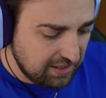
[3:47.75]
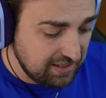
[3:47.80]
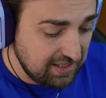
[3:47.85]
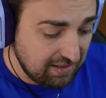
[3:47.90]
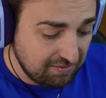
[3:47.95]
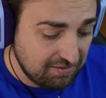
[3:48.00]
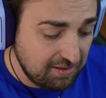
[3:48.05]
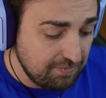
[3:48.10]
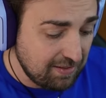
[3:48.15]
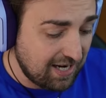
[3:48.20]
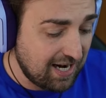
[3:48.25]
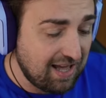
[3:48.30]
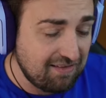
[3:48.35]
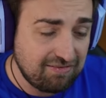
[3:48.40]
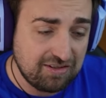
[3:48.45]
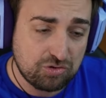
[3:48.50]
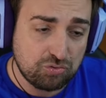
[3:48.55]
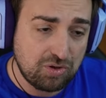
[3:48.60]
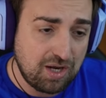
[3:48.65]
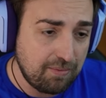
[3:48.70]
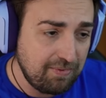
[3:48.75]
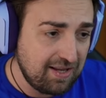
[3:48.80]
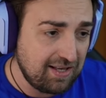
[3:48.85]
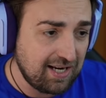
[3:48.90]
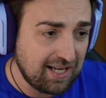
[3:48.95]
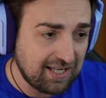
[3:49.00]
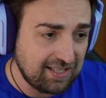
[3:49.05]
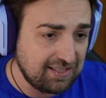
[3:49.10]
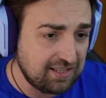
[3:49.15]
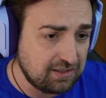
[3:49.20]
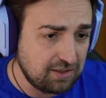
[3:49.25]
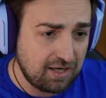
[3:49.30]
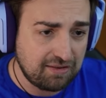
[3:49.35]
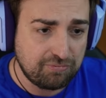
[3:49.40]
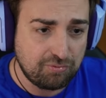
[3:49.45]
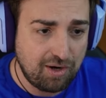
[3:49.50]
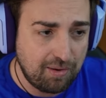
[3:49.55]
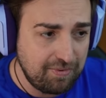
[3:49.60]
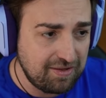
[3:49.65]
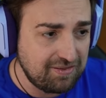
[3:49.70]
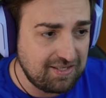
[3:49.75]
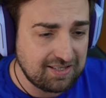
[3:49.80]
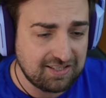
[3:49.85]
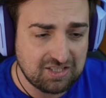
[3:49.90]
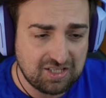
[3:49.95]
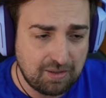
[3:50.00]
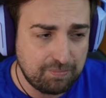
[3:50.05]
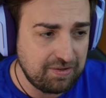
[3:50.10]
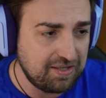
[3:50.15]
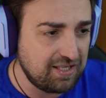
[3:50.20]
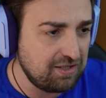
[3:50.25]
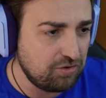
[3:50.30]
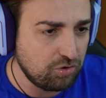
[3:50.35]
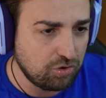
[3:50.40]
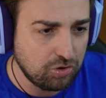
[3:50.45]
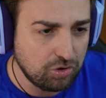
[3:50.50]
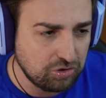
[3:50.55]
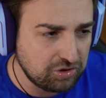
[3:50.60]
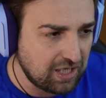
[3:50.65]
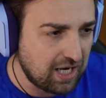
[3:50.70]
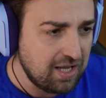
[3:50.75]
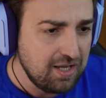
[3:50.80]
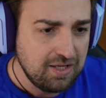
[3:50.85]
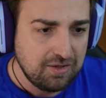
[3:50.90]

Y encima la haces una vez, la gente te la hace una vez y ya te está pidiendo otra.